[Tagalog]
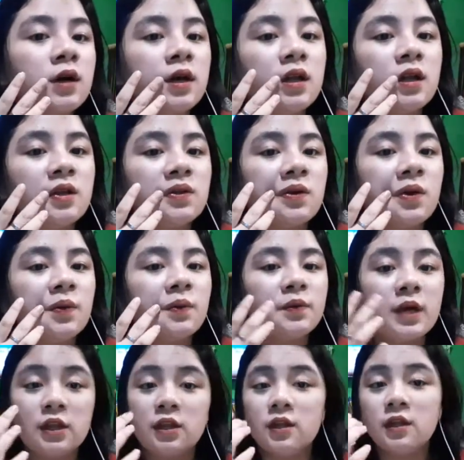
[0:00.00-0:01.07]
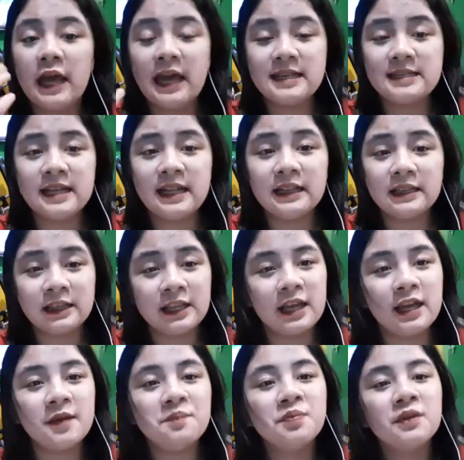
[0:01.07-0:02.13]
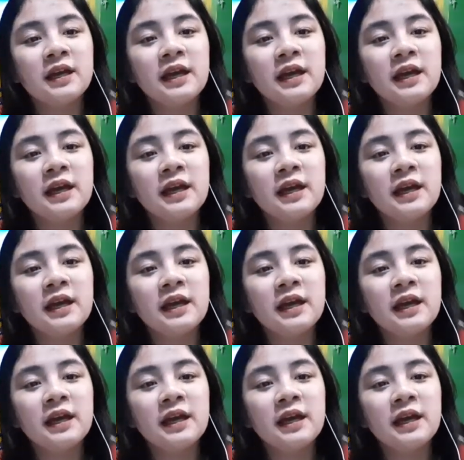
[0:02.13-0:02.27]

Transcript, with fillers: ganito, at hazel tea,